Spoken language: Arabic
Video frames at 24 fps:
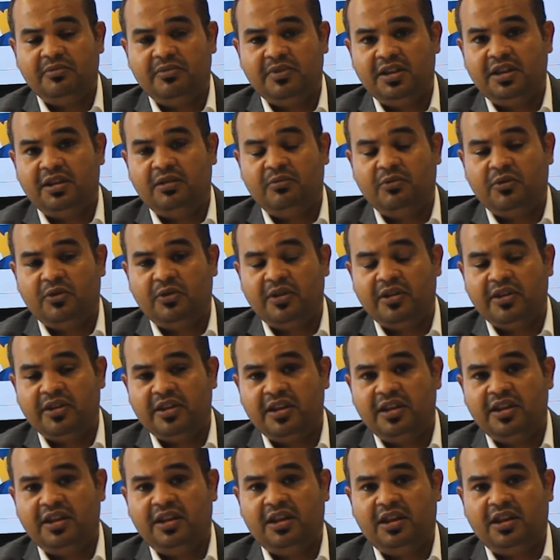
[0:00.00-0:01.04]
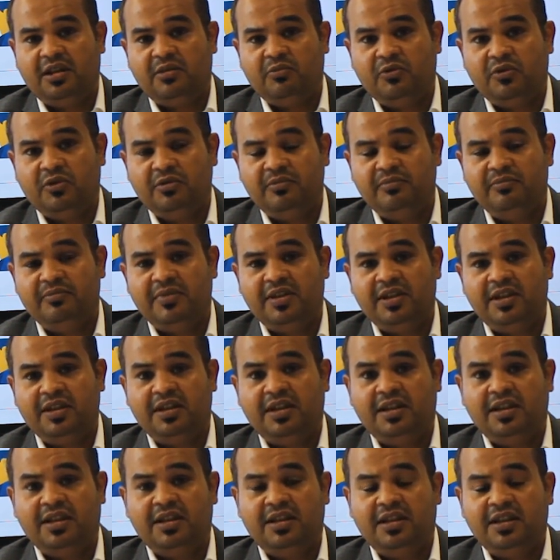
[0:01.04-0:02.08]
من المواضيع المهمة
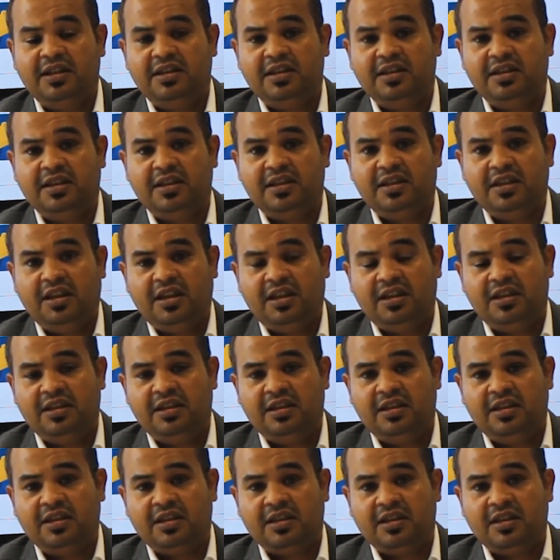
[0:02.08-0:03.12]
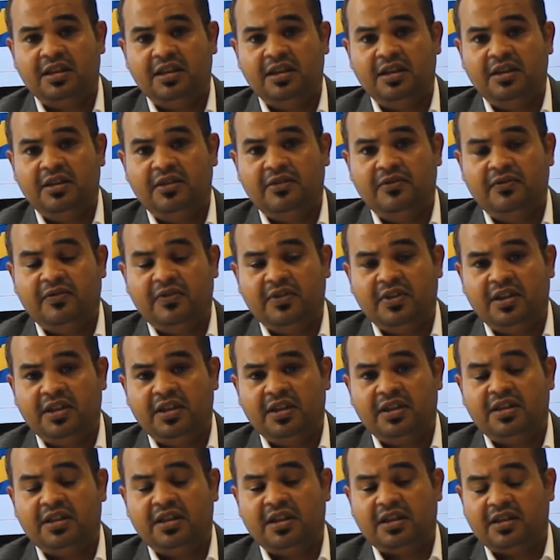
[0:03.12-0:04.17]
التي تتعلق
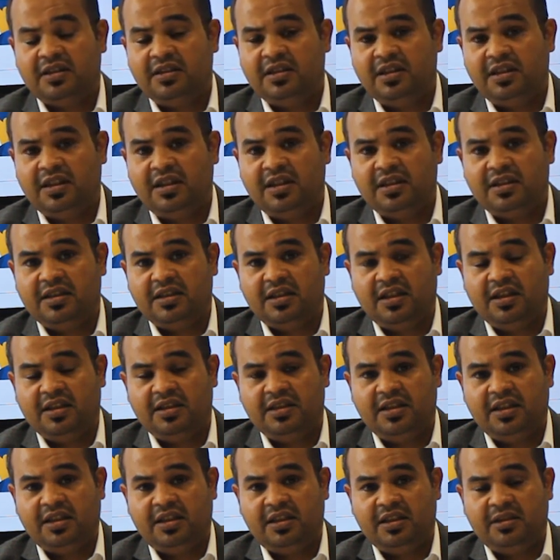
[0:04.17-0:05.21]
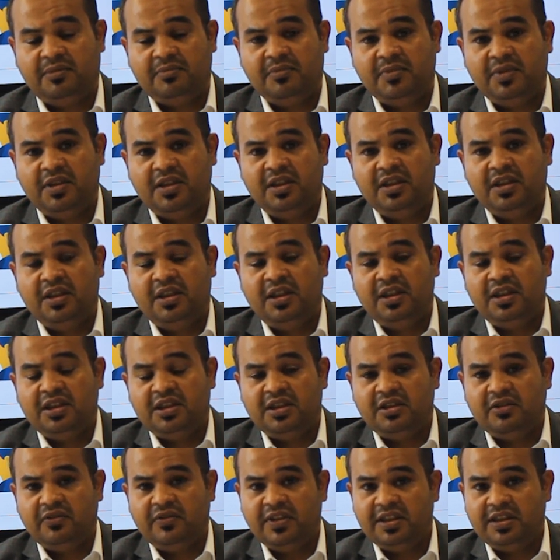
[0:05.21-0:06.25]
في تقنيات التعليم
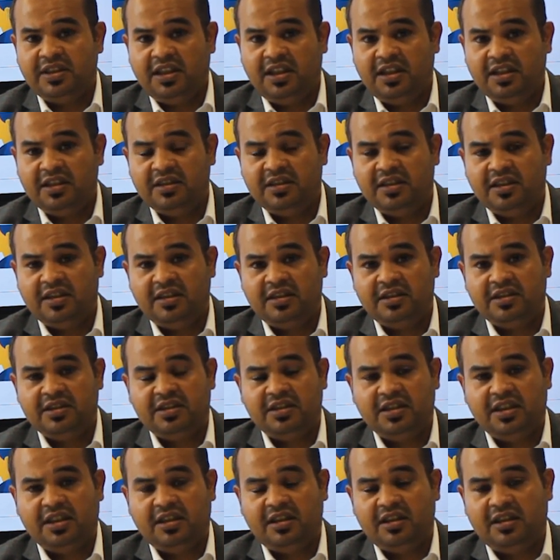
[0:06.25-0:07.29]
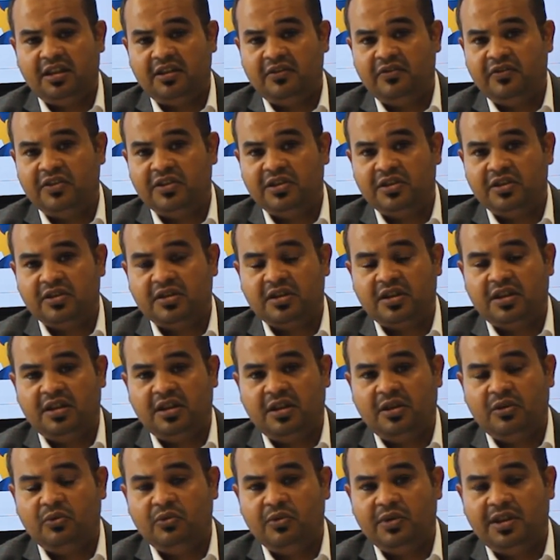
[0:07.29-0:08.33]
سوف نتحدث إن شاء الله في الجزء
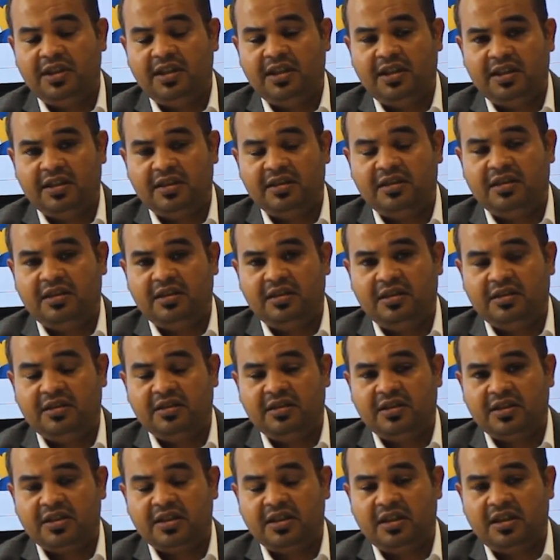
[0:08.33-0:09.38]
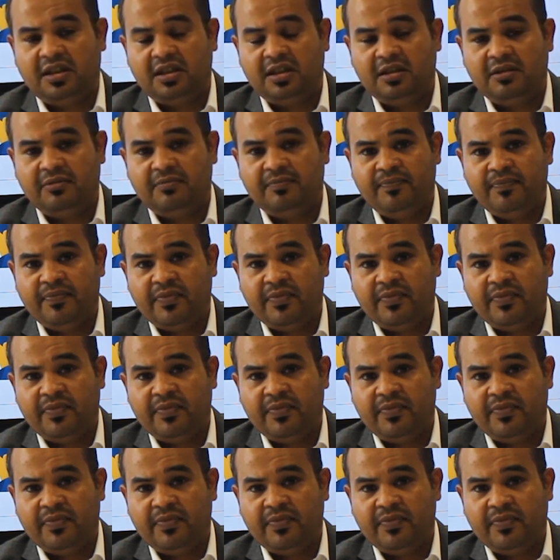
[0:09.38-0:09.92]
الأول عن الاتصال